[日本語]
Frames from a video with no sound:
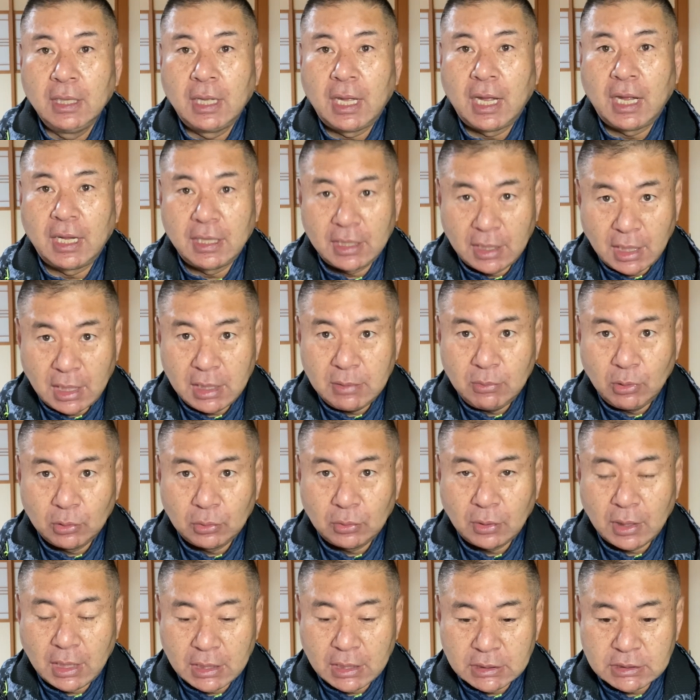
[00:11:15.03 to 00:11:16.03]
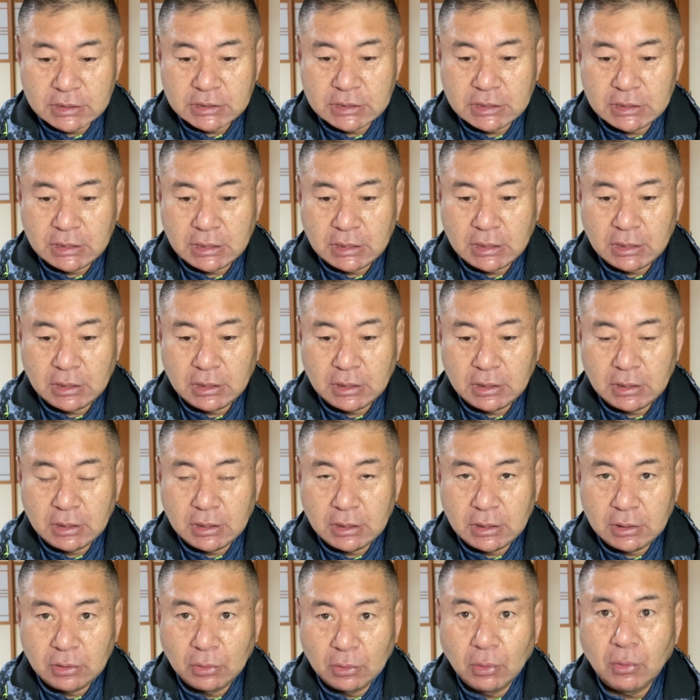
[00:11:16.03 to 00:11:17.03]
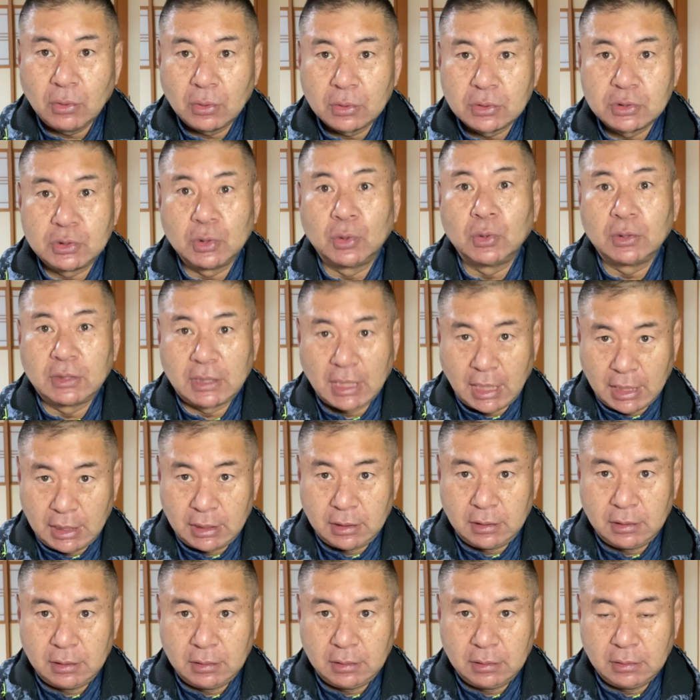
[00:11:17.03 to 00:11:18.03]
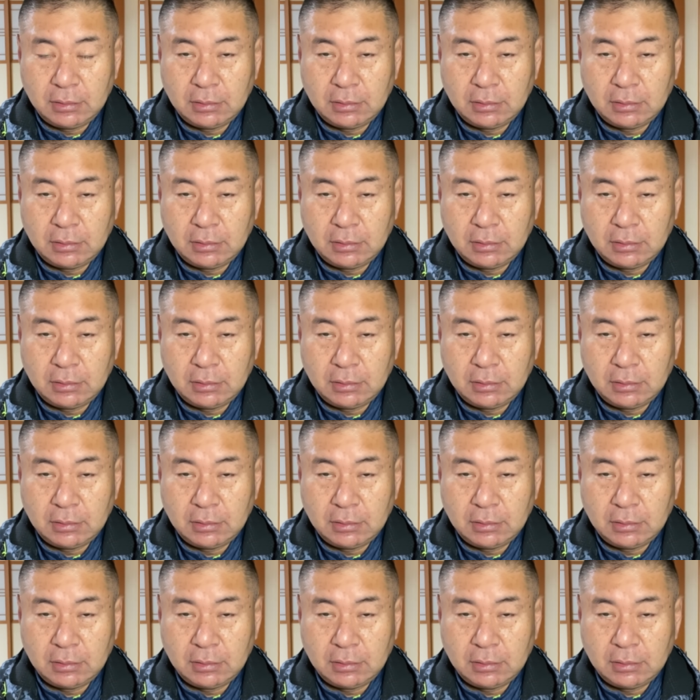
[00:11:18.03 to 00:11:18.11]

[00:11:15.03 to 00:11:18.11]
早い者勝ちの状態